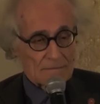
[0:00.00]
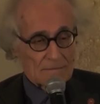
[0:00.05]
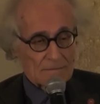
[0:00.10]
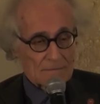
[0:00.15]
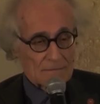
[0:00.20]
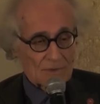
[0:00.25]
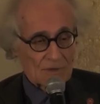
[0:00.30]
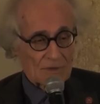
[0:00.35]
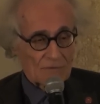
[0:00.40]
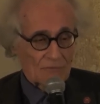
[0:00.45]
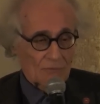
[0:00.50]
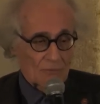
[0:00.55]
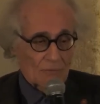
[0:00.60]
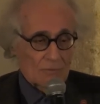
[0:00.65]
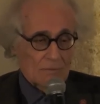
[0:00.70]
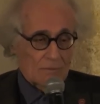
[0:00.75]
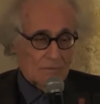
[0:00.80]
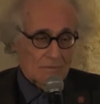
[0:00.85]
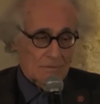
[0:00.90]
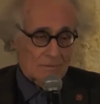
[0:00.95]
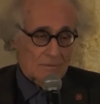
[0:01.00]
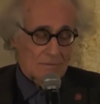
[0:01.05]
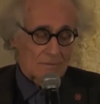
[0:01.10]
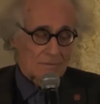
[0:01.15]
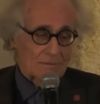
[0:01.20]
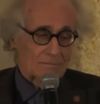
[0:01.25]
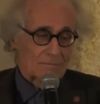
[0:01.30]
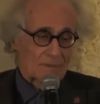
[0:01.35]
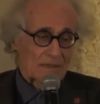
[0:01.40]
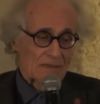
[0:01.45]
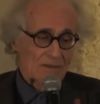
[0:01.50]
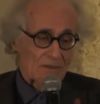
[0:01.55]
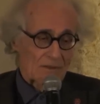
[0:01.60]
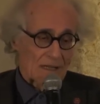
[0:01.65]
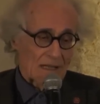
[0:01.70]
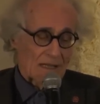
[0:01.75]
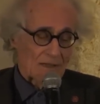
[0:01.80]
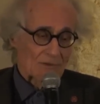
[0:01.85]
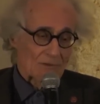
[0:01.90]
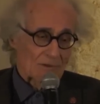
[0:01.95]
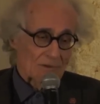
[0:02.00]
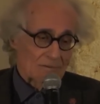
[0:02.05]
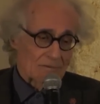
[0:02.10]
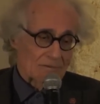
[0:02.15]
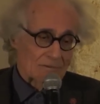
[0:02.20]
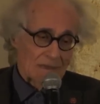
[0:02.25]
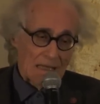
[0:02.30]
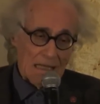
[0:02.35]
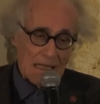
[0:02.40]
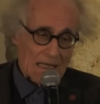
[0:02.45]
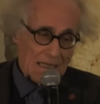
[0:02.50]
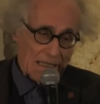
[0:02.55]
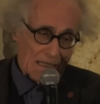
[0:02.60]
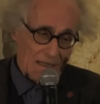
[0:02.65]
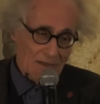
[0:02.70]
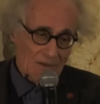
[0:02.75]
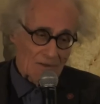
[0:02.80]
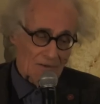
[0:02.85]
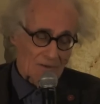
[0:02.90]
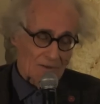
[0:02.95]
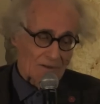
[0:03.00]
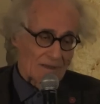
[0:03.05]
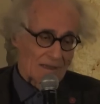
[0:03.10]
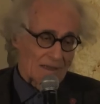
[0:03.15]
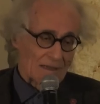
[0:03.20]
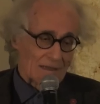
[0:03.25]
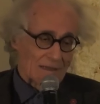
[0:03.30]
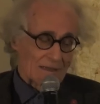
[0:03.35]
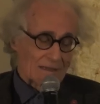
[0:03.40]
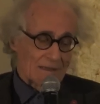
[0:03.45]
Ci fu un personaggio, un greco,